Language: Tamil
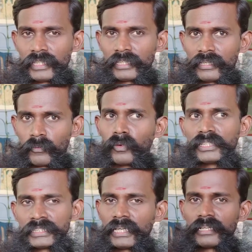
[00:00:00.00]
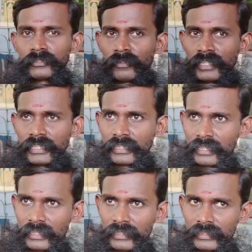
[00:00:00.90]
சொல்லியிருக்கிறாங்க ஒரு சிலர்
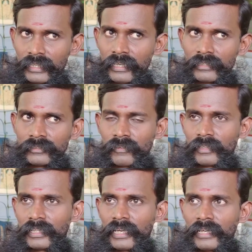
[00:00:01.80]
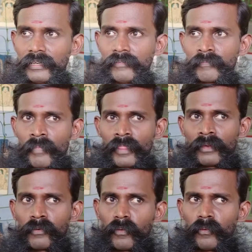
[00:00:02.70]
சொல்லியிருக்கிறாங்க எல்லோரும் சொல்கிறது இல்லைங்க
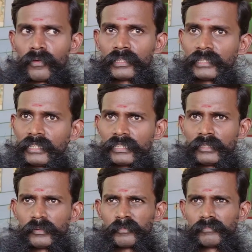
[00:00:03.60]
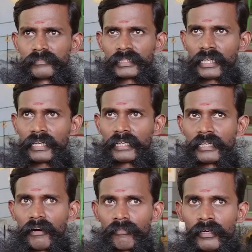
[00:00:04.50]
ஒவ்வொருத்தரும் இது நல்லா
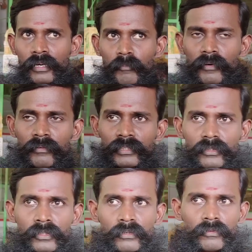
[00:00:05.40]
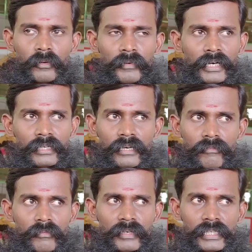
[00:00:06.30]
இருக்குது அவருக்கப்புறம் வந்து உன்னை பார்க்குறது
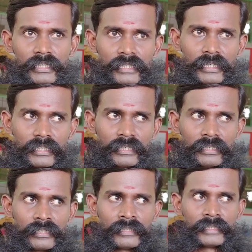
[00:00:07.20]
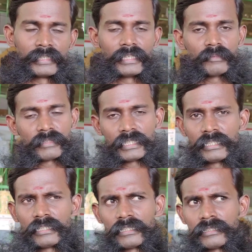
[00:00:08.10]
அவர் மாதிரி இருக்கிறீங்க இதே மாதிரி
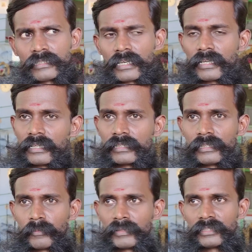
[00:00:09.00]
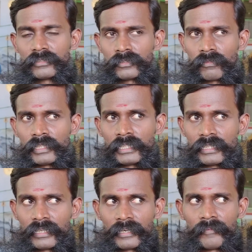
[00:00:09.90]
இருங்க நல்லா இருக்குது அப்படின்னு
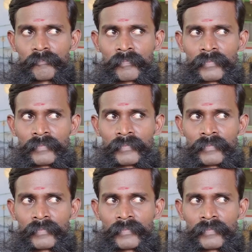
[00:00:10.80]
சொல்லியிருக்கிறாங்க